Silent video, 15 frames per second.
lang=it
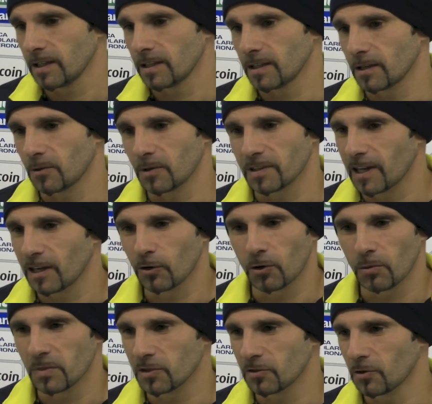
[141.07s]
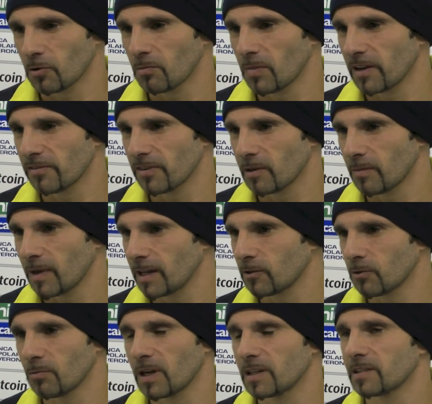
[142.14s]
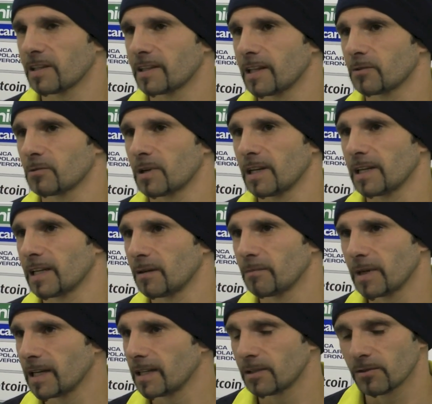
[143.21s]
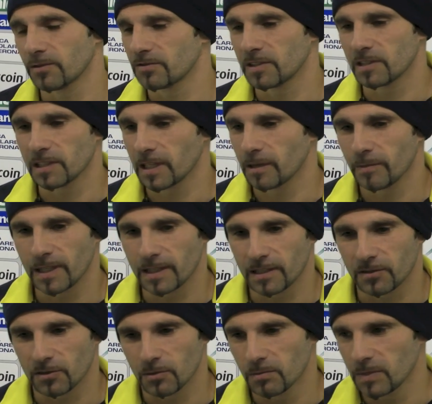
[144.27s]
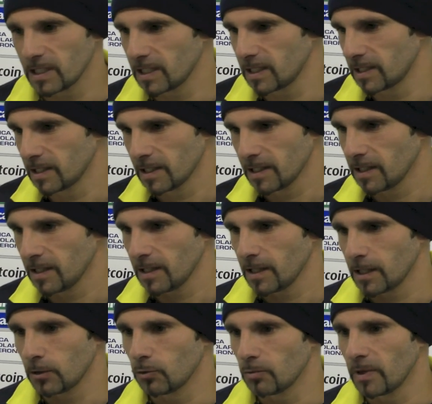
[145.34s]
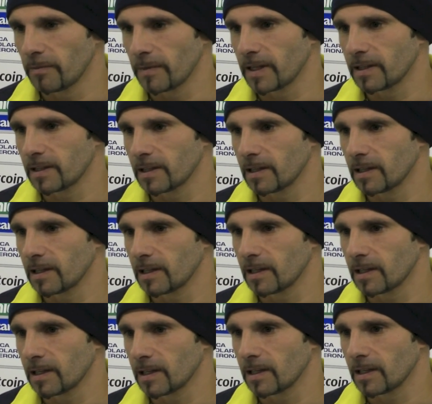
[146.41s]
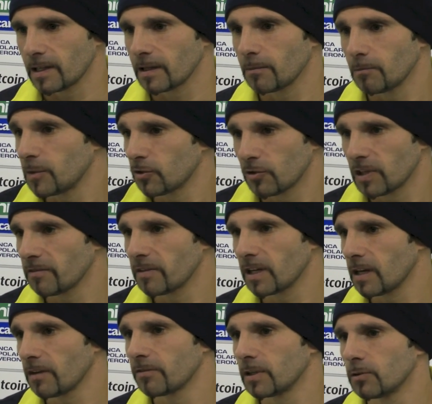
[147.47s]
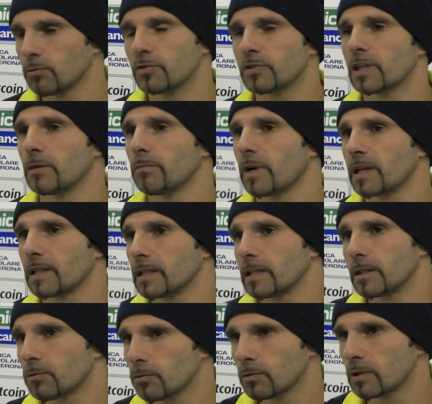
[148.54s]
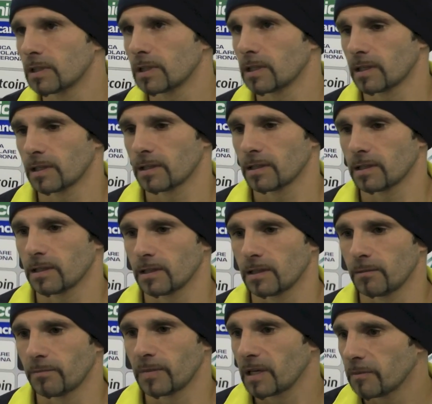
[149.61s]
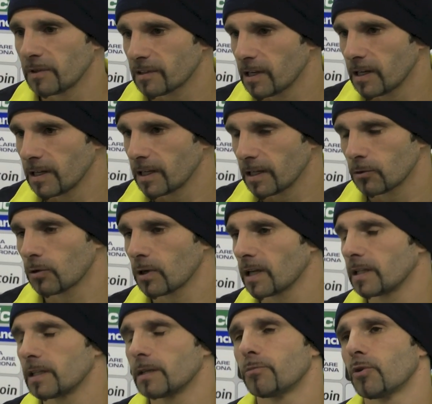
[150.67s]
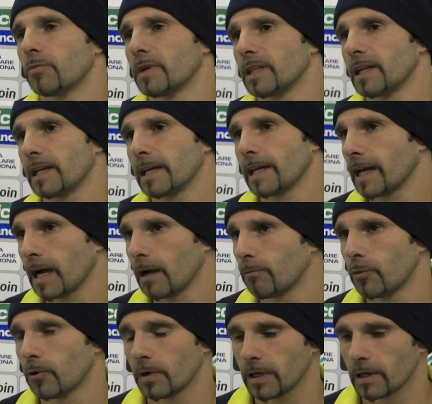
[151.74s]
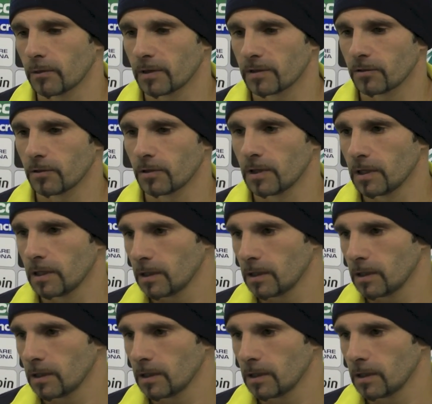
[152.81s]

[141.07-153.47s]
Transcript: Eh, Quest'anno non mi sono mai fermato, ho mai saltato un allenamento, fisicamente sto bene, indubbiamente eh, bisogna avere la fiducia da parte di tutti, eh, in primis l'allenatore che ti può mandare in campo e questo